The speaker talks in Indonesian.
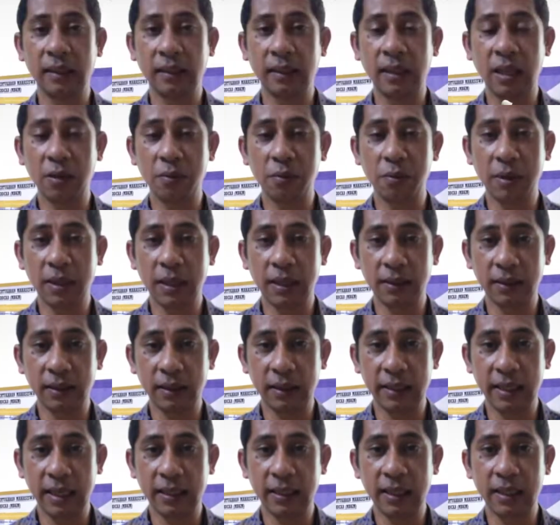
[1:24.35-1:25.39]
Dilakukan
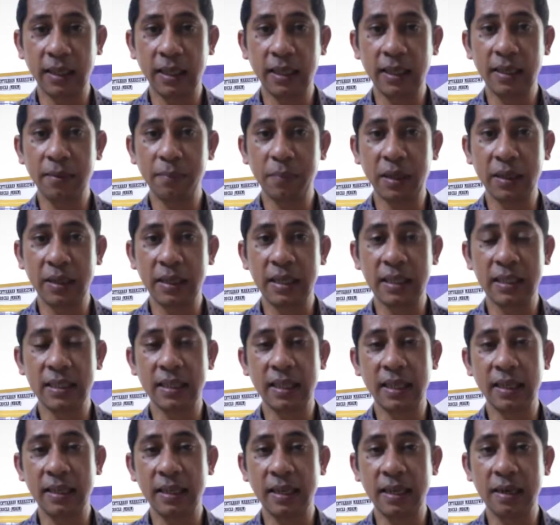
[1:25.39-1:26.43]
kegiatan ini pada
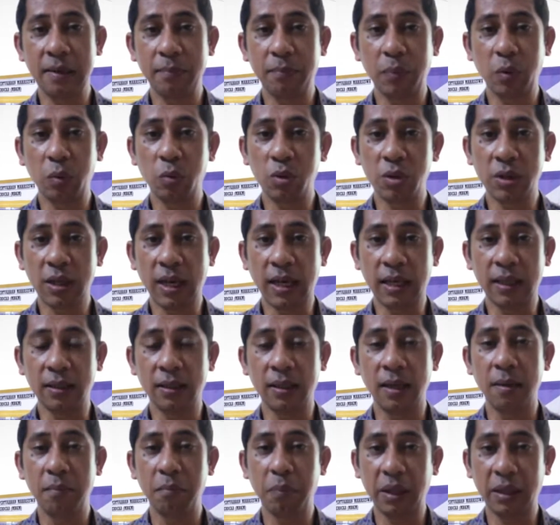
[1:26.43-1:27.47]
dasarnya perusahaan
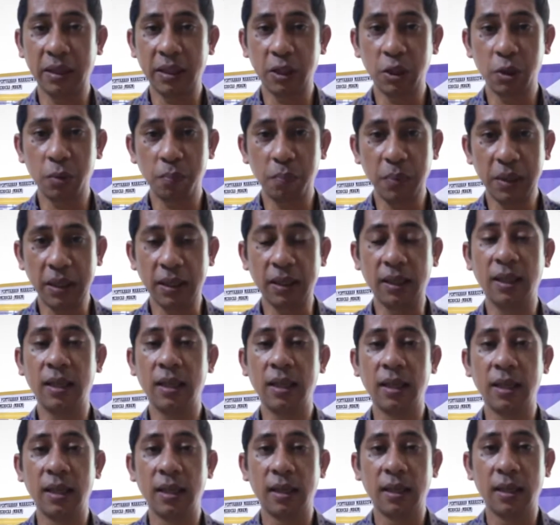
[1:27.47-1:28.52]
PT Spil
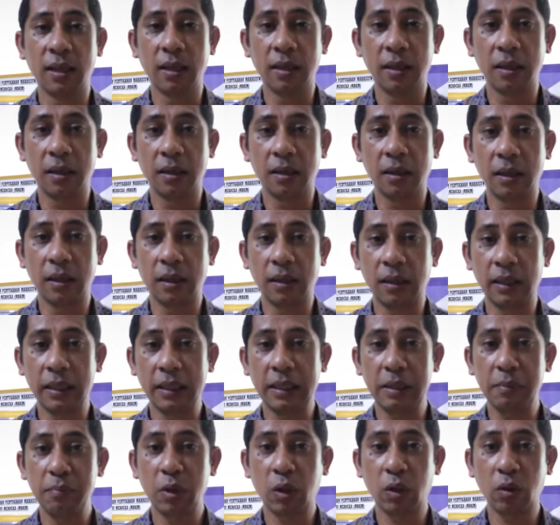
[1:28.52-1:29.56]
uh,
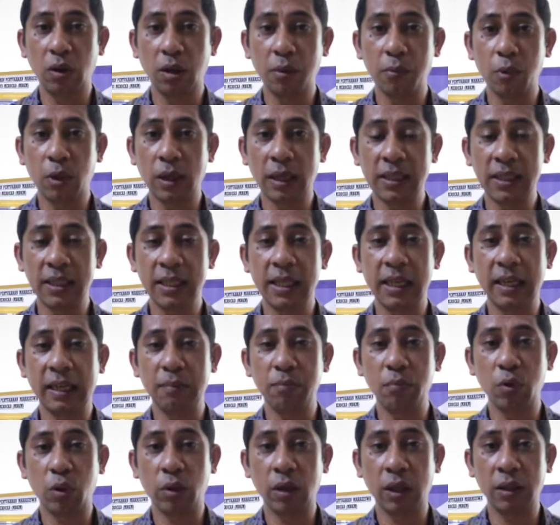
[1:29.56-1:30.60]
ingin berkolaborasi
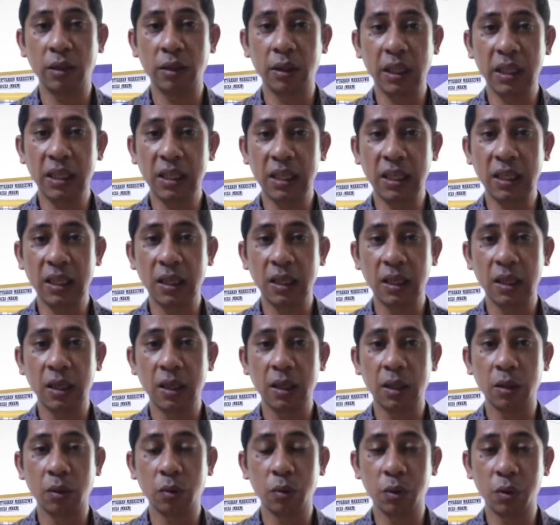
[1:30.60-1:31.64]
dengan perguruan tinggi
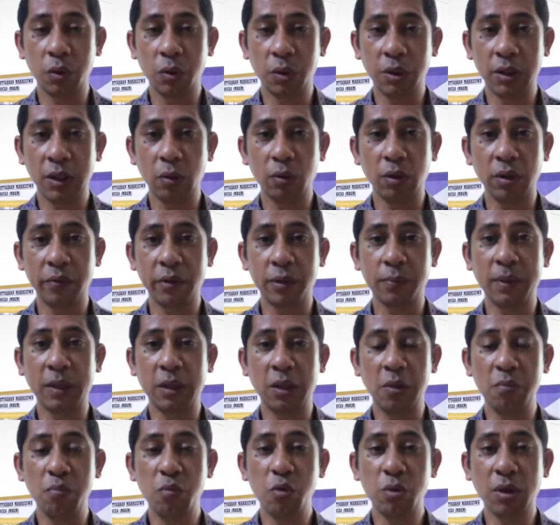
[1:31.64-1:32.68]
khususnya Universitas
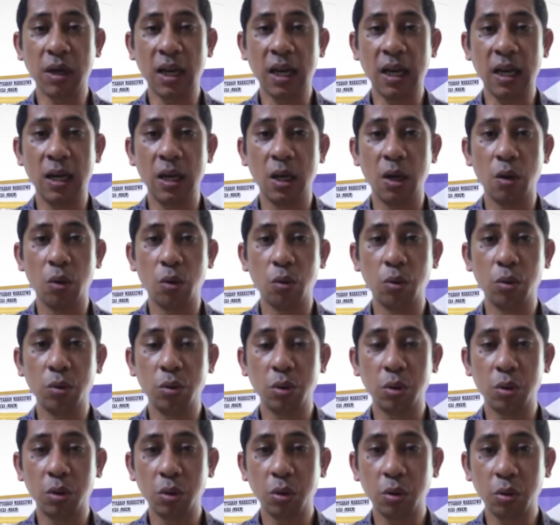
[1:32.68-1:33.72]
Patimura
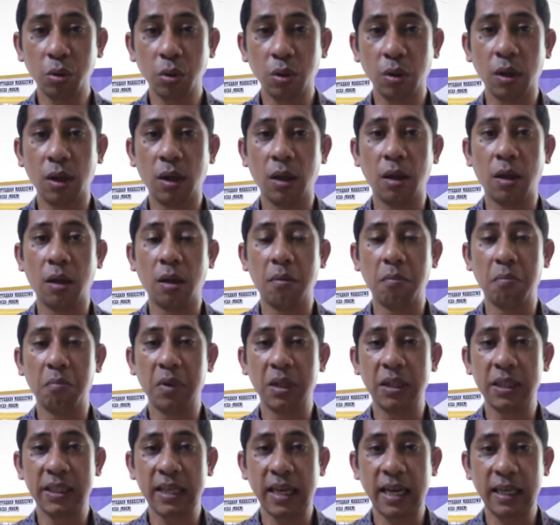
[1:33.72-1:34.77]
untuk
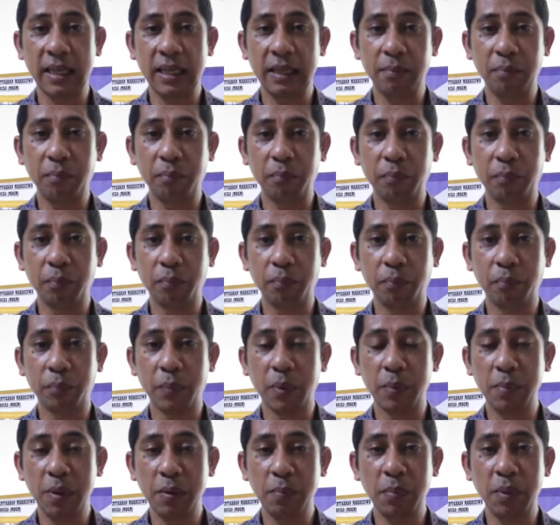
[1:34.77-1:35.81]
mencari
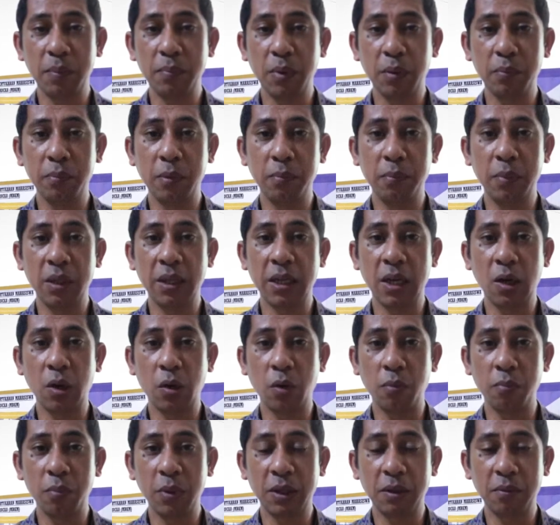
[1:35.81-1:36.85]
pemimpin-pemimpin yang
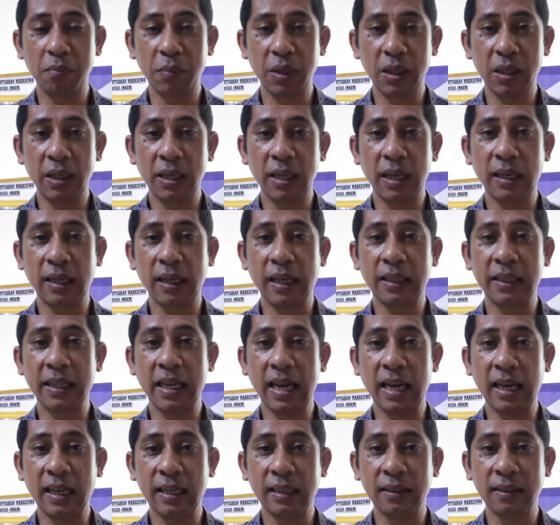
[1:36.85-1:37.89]
komitmen yang
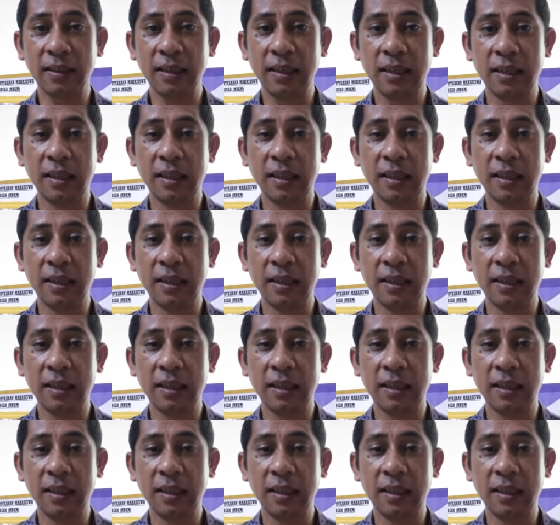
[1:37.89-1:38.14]
nanti akan